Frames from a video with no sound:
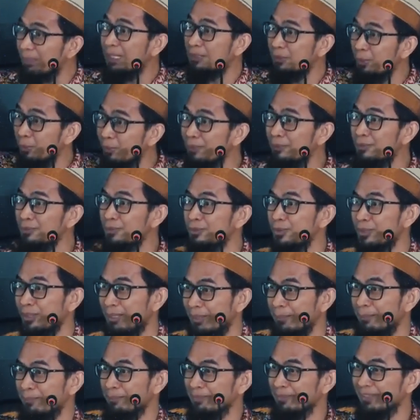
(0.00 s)
paling duluan masuk
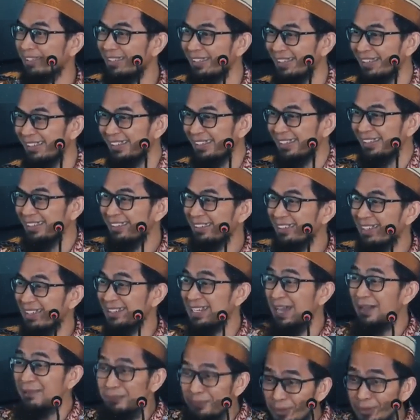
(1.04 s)
surga.
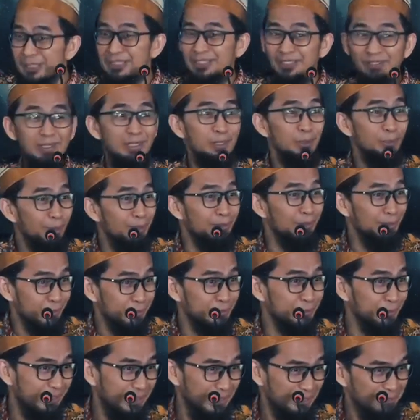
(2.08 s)
Namrud lebih duluan
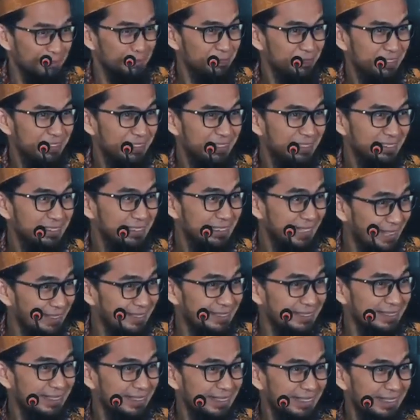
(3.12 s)
masuk surga.
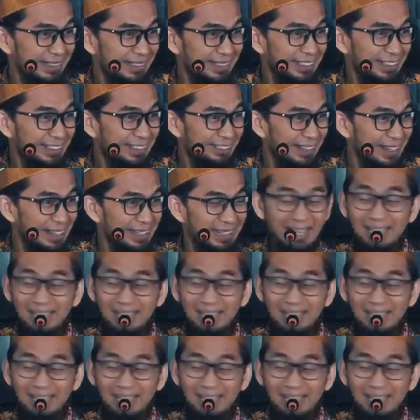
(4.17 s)
Jelas. Baik,